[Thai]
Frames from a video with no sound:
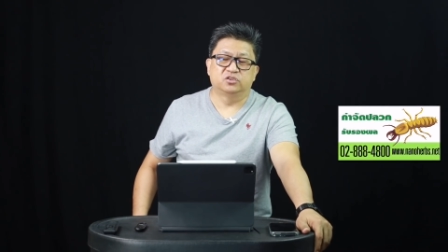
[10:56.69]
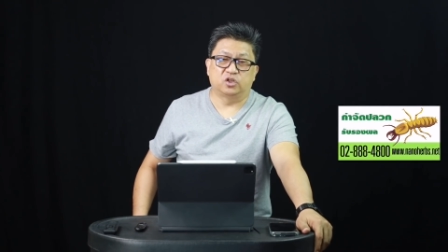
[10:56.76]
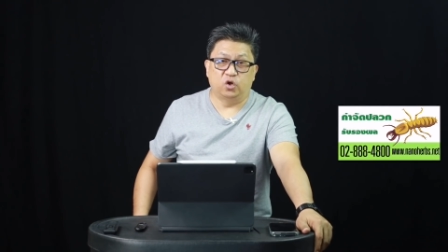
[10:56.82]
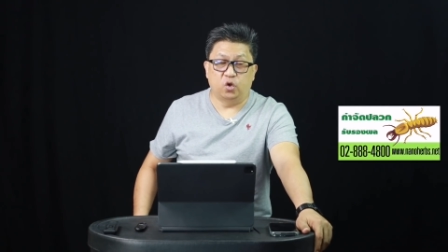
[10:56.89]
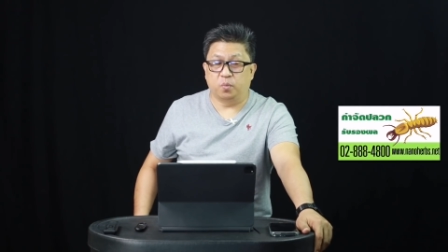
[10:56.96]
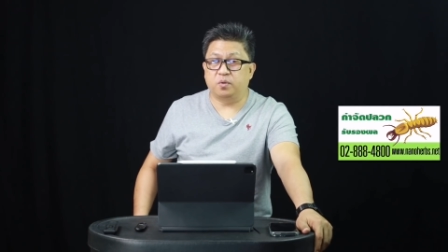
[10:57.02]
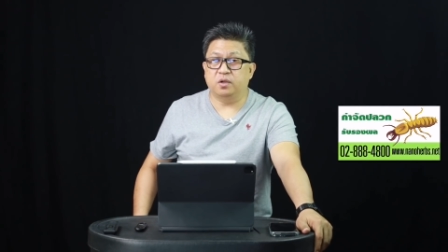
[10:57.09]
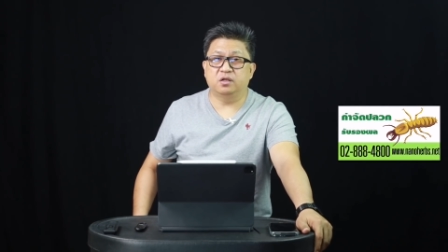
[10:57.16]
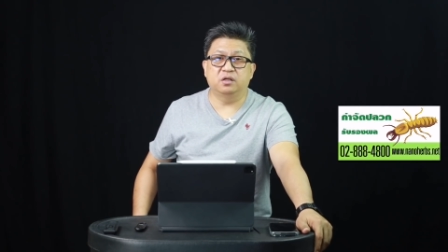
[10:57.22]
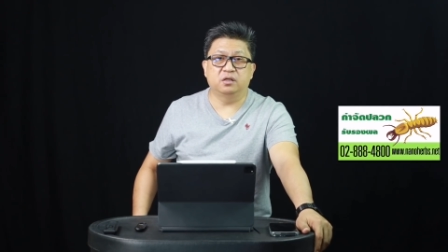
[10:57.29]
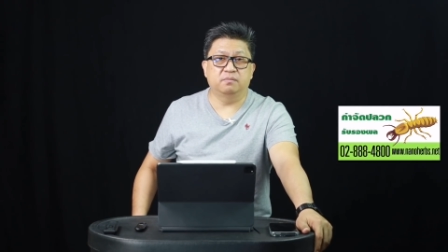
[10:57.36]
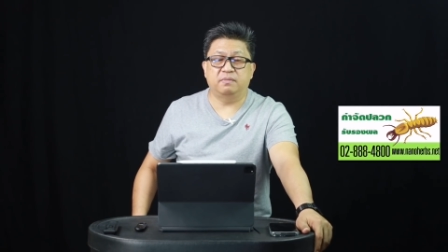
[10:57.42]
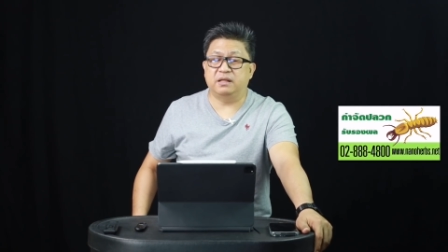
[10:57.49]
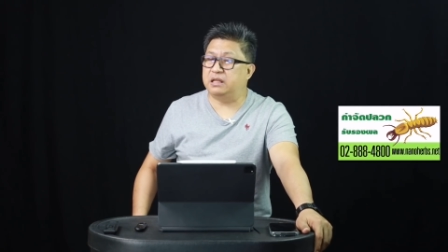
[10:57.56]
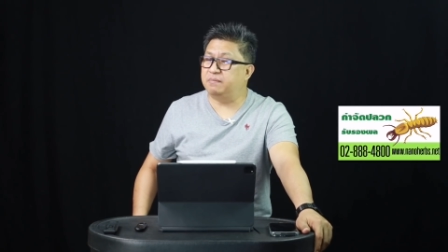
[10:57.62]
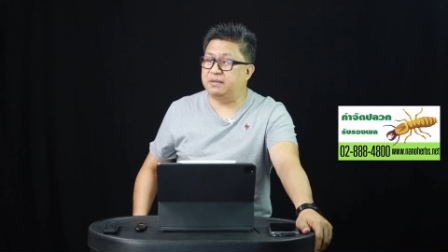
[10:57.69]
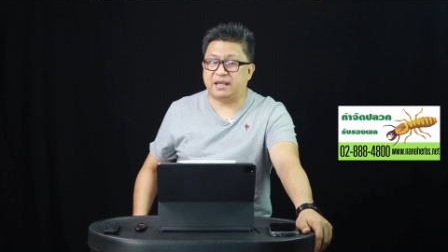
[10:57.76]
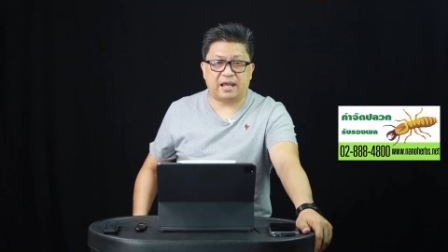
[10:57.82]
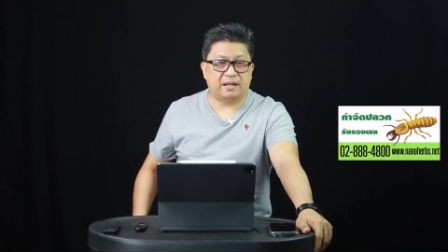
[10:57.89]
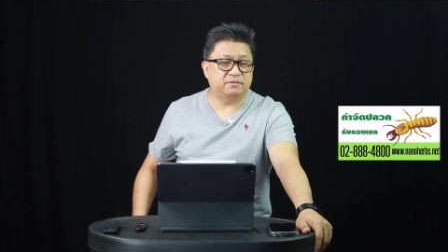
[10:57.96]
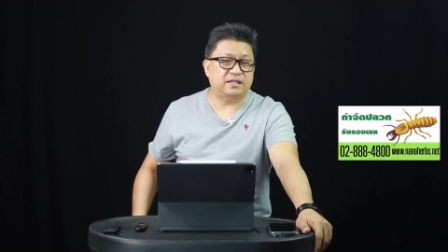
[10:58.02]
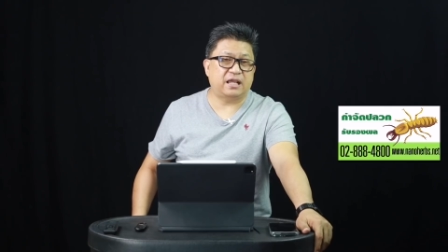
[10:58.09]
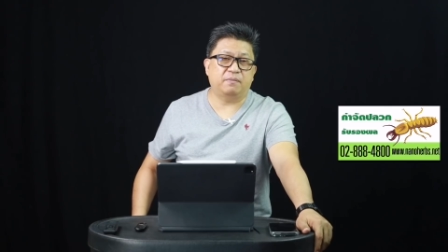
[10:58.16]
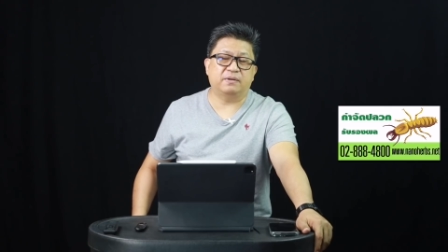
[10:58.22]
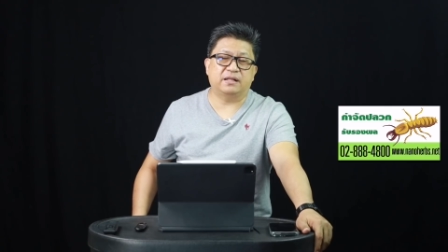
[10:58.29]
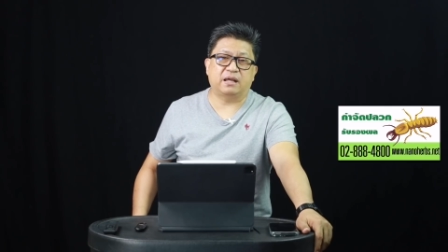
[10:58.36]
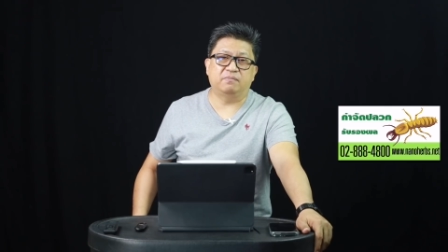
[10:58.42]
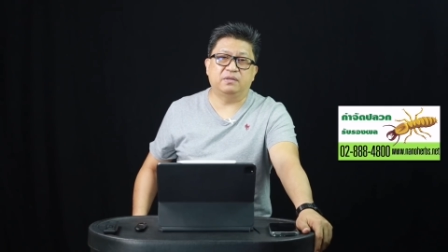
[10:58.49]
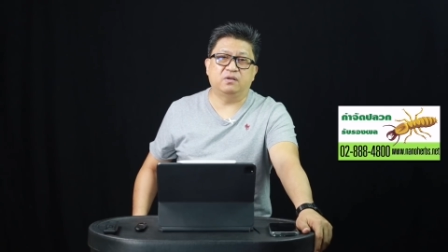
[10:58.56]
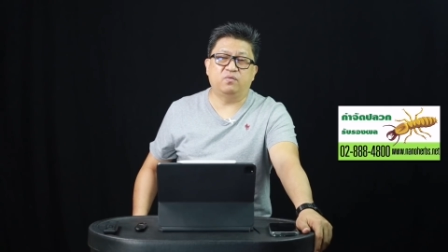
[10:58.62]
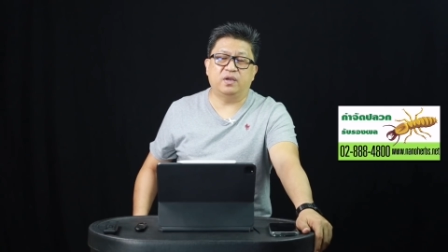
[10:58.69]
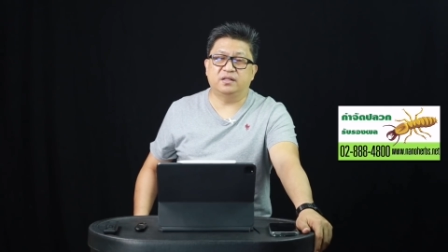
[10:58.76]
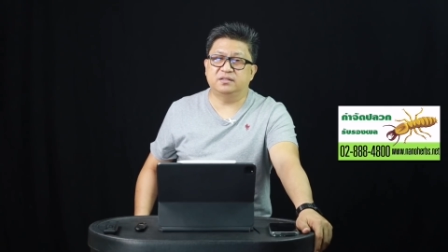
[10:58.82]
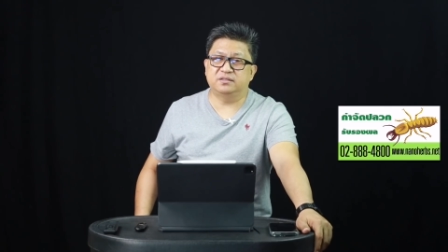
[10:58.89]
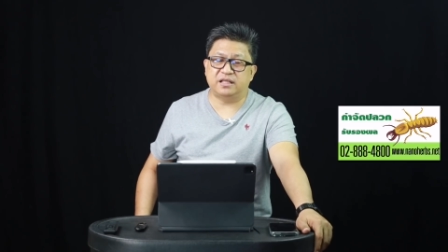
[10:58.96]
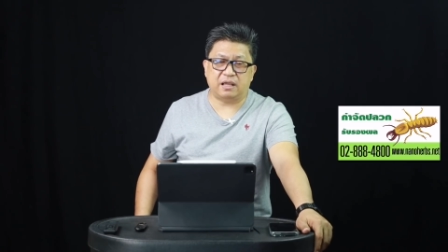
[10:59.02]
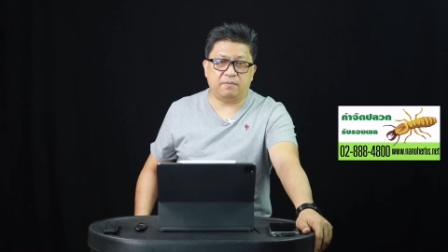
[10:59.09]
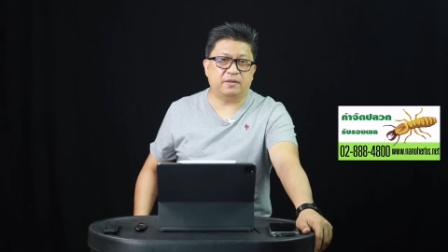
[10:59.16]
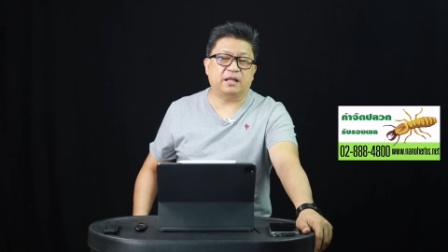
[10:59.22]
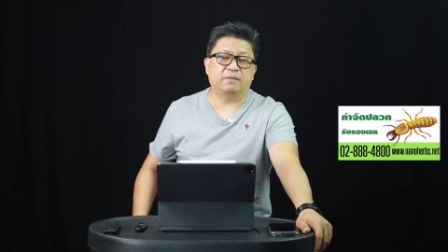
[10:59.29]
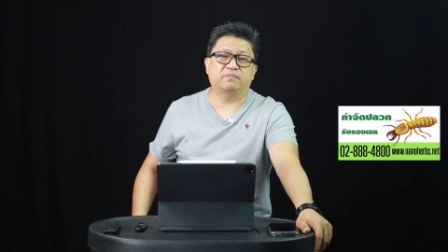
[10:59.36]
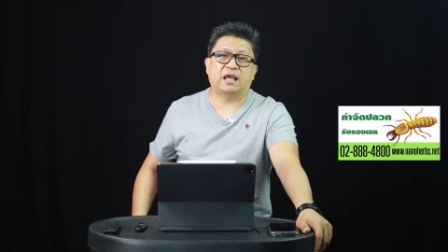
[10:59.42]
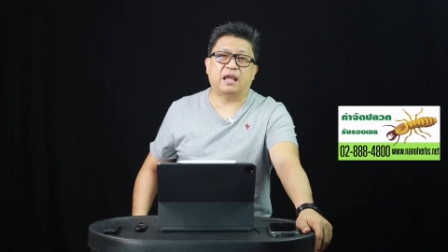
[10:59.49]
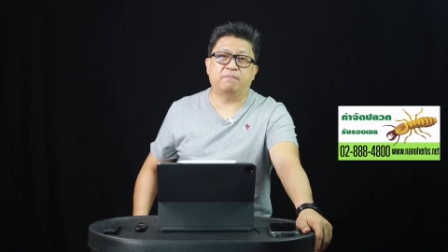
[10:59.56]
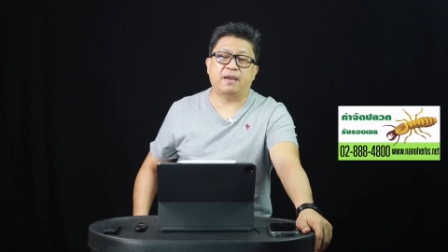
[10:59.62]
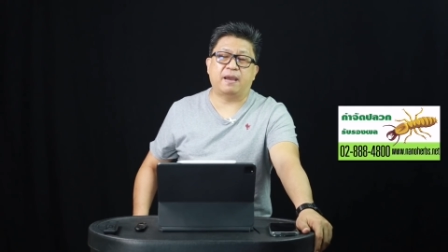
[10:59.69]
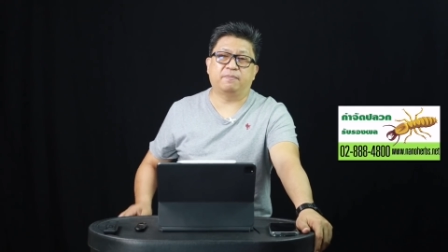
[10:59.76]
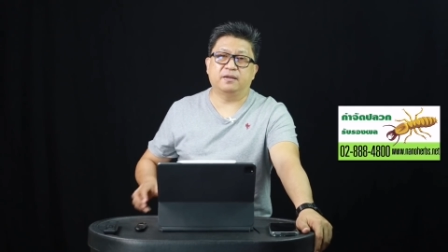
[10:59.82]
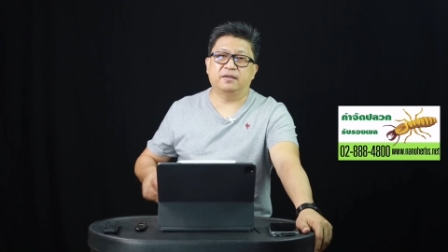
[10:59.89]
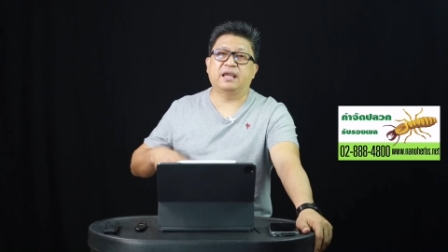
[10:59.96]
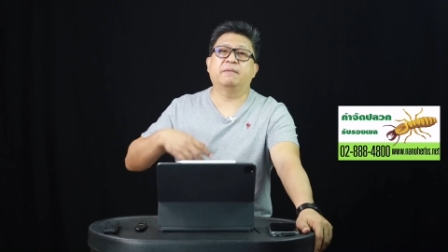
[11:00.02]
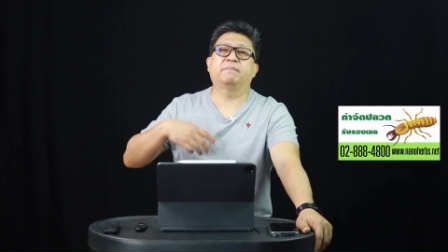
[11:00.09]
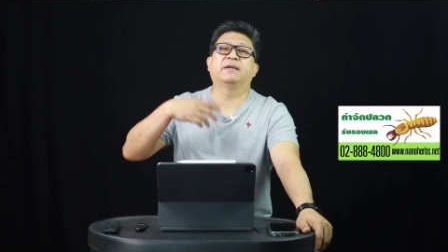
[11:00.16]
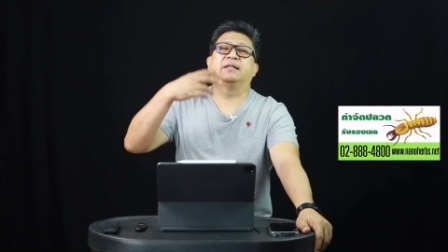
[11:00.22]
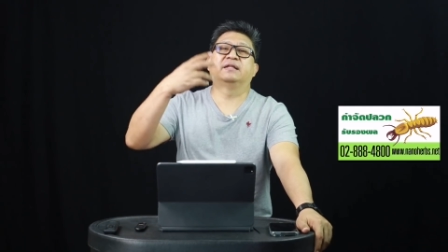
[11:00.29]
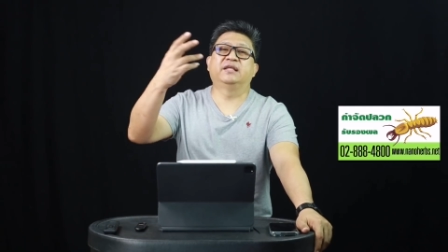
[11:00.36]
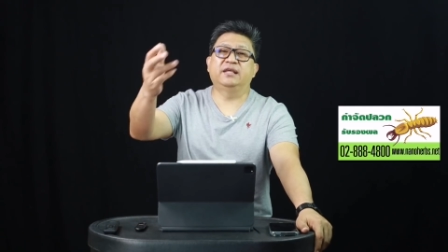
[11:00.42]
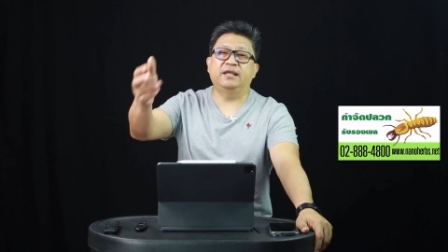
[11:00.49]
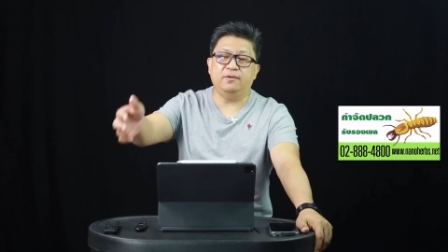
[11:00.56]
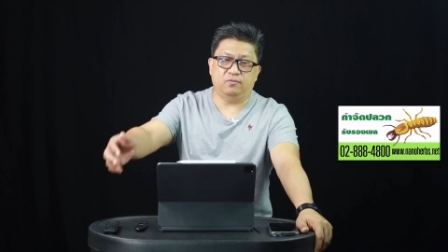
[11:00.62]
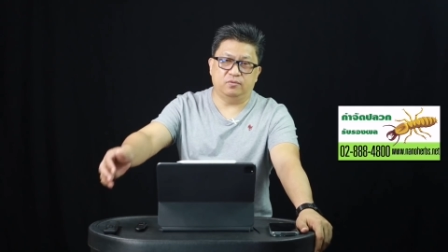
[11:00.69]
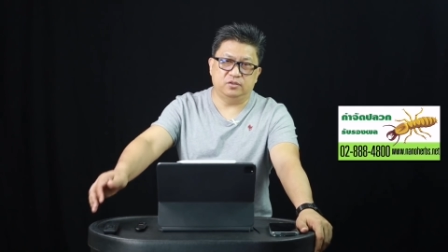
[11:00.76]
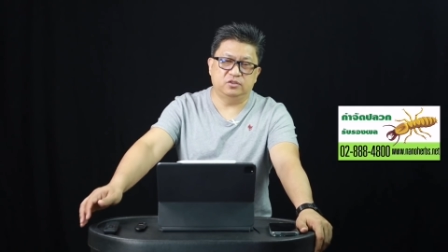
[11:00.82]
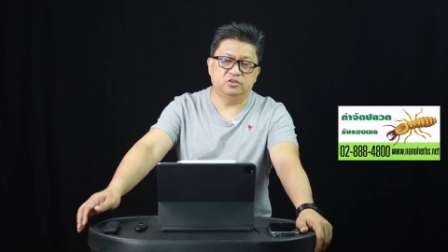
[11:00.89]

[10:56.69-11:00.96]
สรุปก็คือไม่ได้มีการจ้างไปทำอีเวนต์จ้างไปทำถ่ายแบบคือแค่ไปเที่ยว